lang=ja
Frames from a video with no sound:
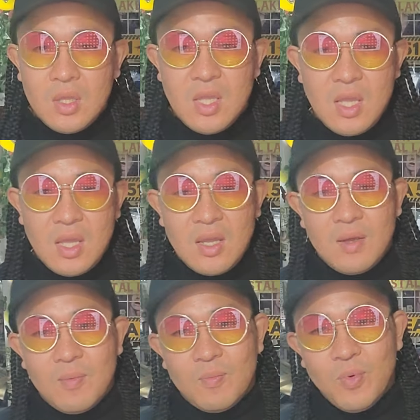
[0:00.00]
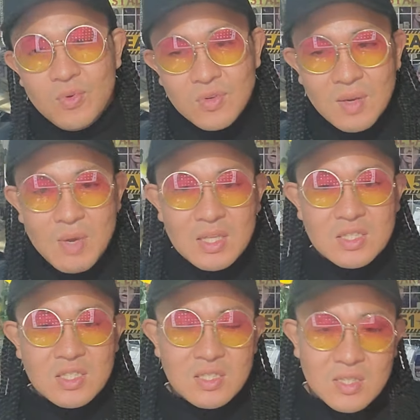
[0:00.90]
で、僕がまあ
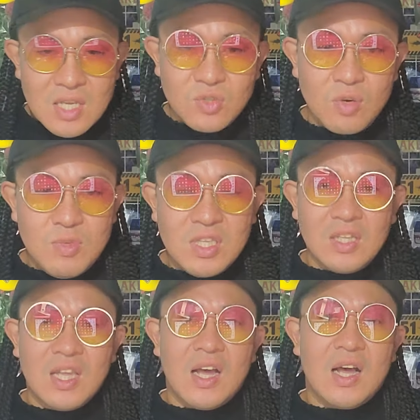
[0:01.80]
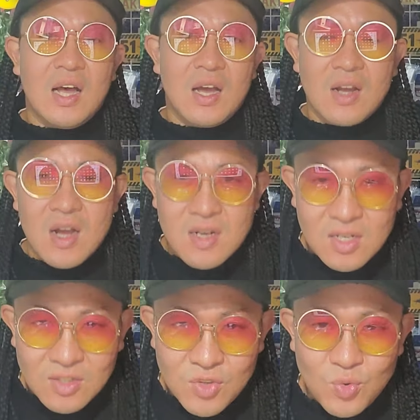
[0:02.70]
実際その見てきた感
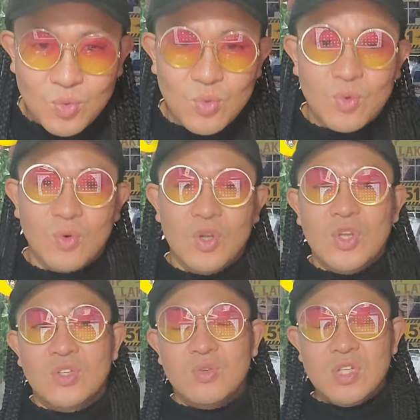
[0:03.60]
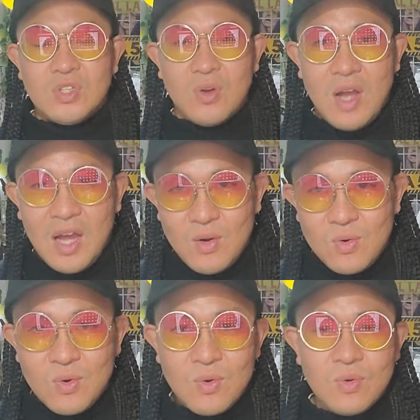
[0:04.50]
覚で言うと、正直その
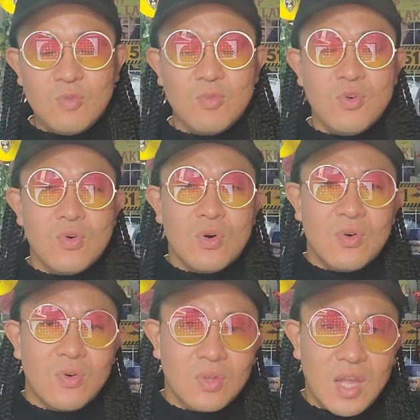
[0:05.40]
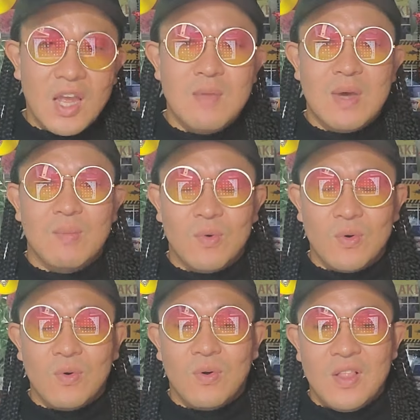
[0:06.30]
アルコールも大麻
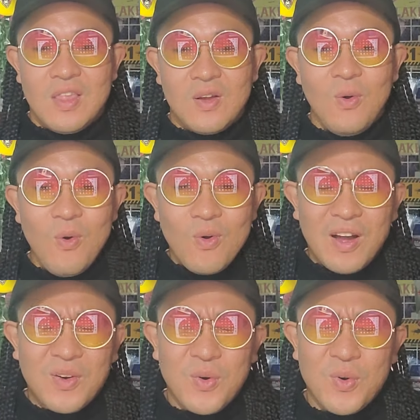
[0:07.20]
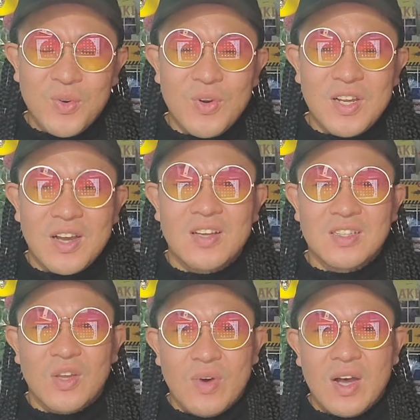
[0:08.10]
も効果効能に関
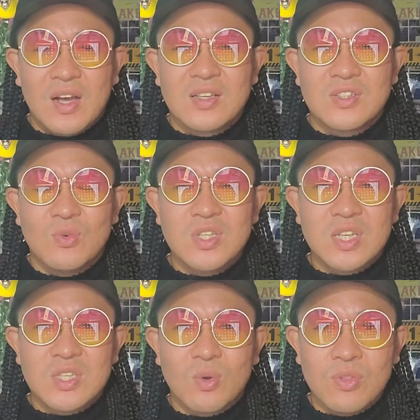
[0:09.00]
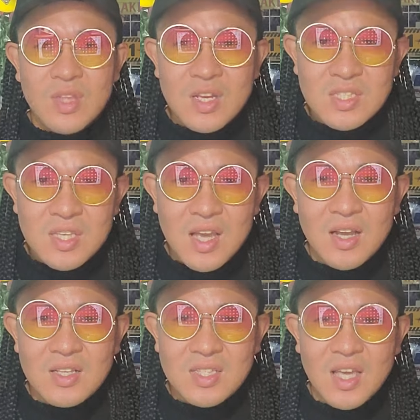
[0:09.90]
しては正直そんなに
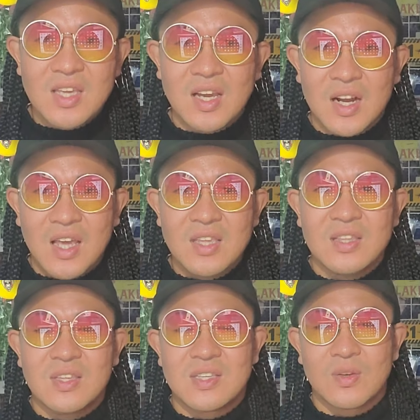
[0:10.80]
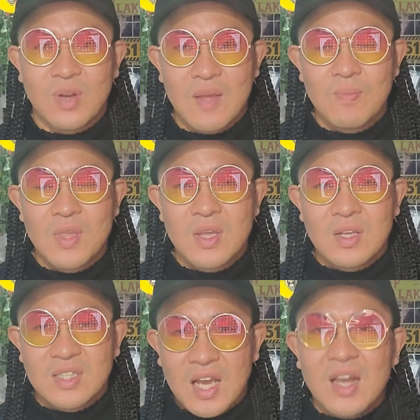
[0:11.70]
差、差異がないんですよね。
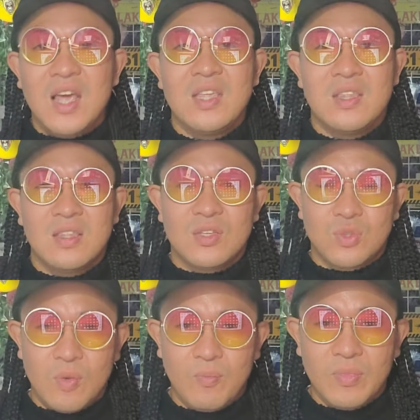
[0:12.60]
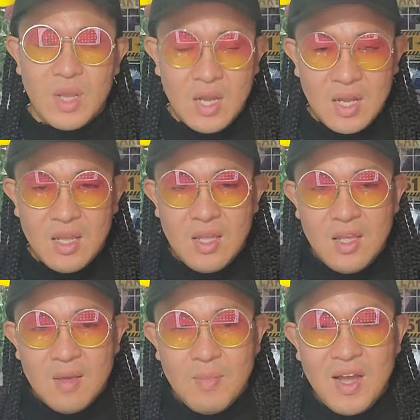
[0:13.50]
差がないんですよ。はい。
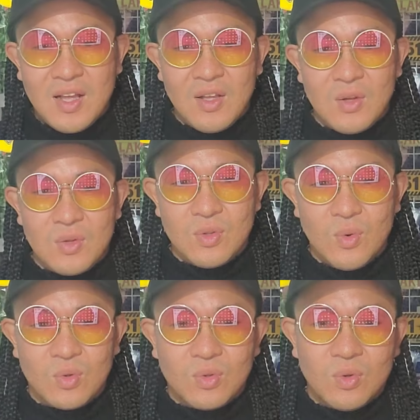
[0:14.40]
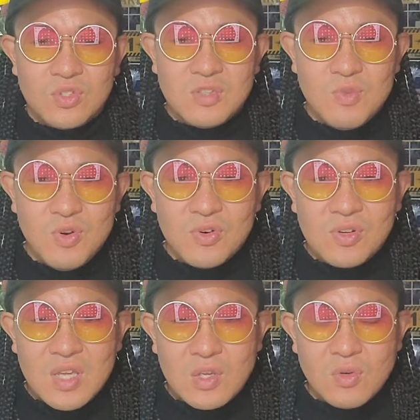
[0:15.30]
まあ、どっちも
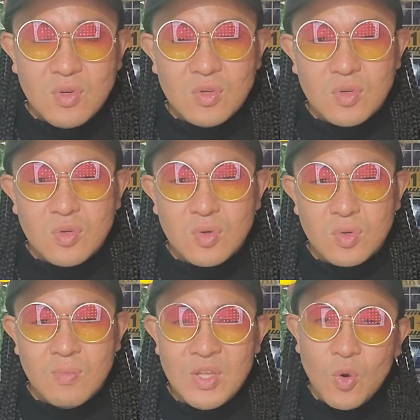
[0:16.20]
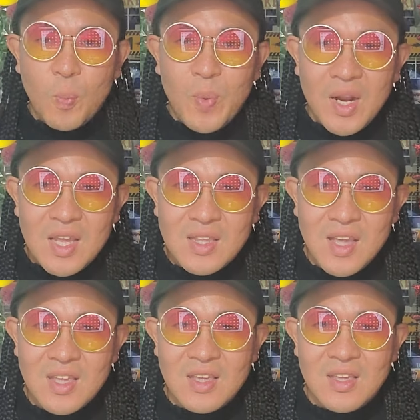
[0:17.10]
結局まあ、酔っ払い
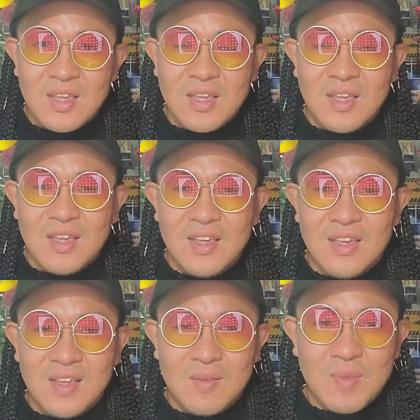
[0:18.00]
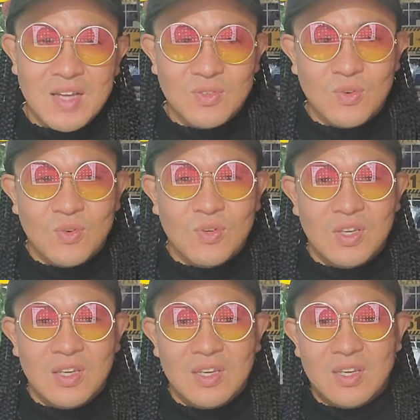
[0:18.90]
たい、まあ、その、
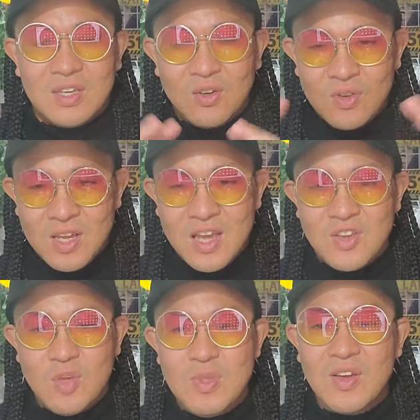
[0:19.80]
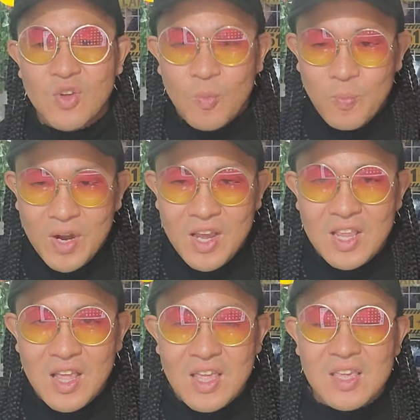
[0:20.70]
広い範囲の意味では酔っ払
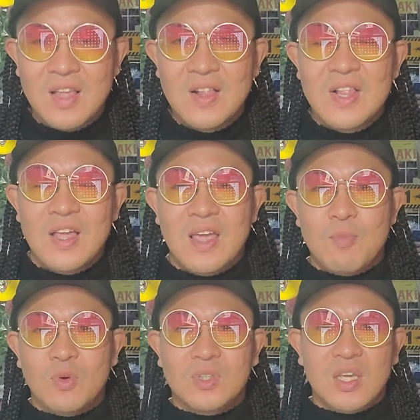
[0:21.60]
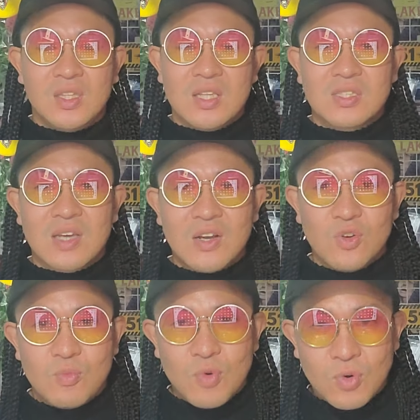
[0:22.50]
いたい目的で使
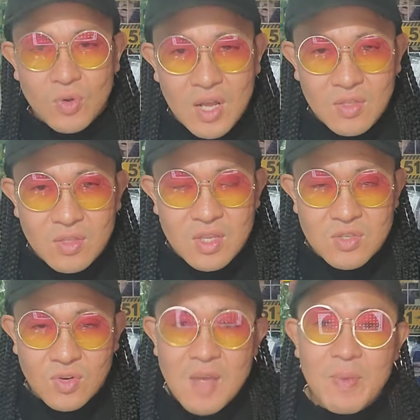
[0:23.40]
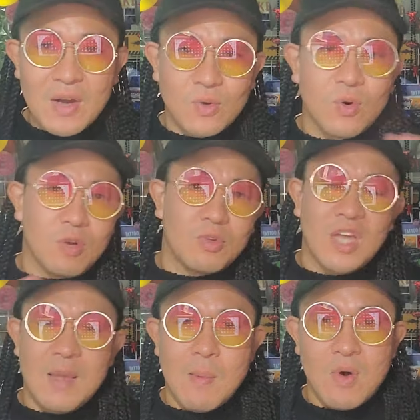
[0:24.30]
うものなんですよね。やっぱアルコールも
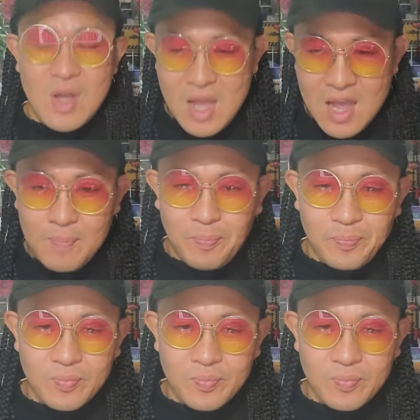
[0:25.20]
大麻も。はい。